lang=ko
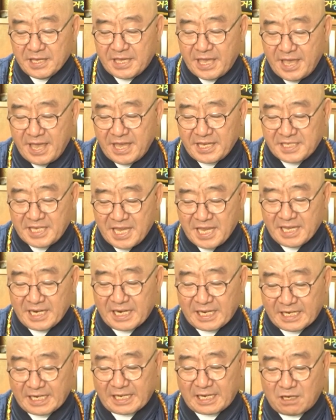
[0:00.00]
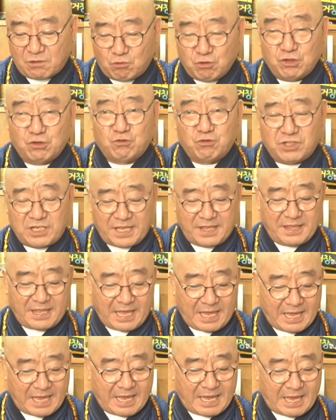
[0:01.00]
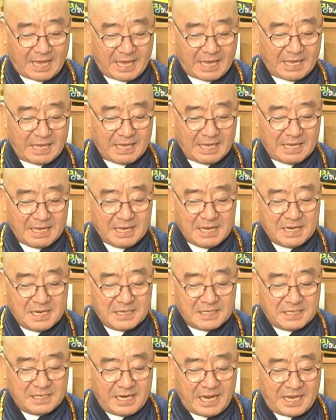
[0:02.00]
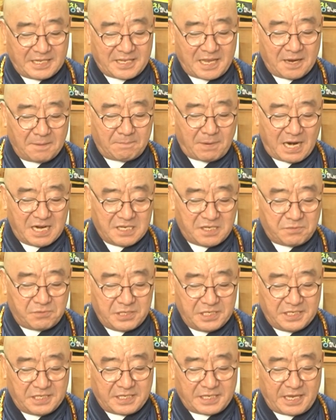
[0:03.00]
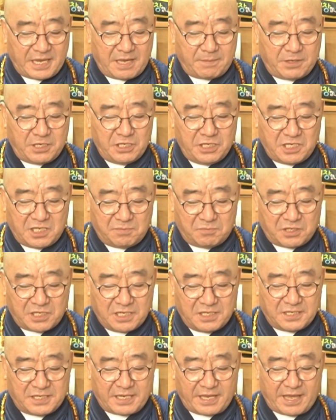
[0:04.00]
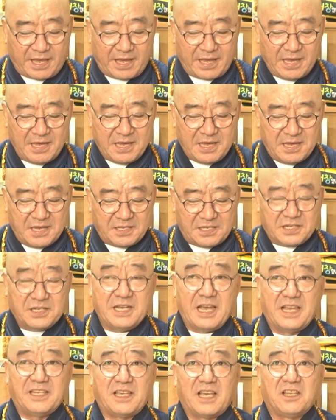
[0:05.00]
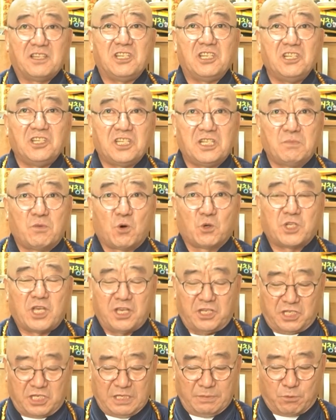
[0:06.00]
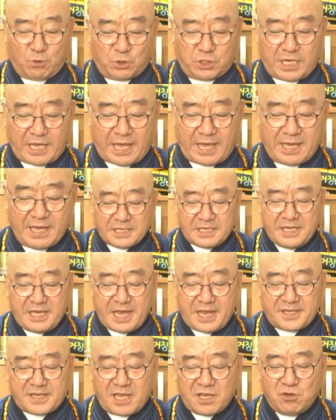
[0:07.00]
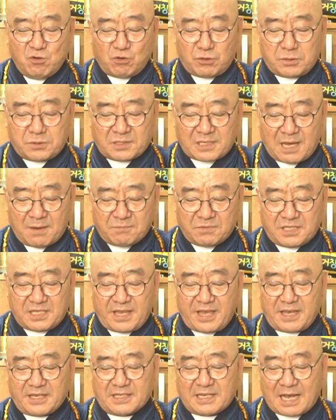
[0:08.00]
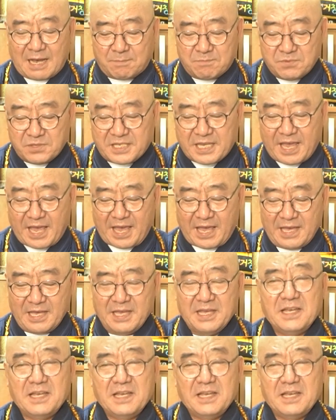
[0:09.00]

개생이라 그래가 99세인데 을해생 87세 27세 정해생 75세 15세 기해생 63세 3세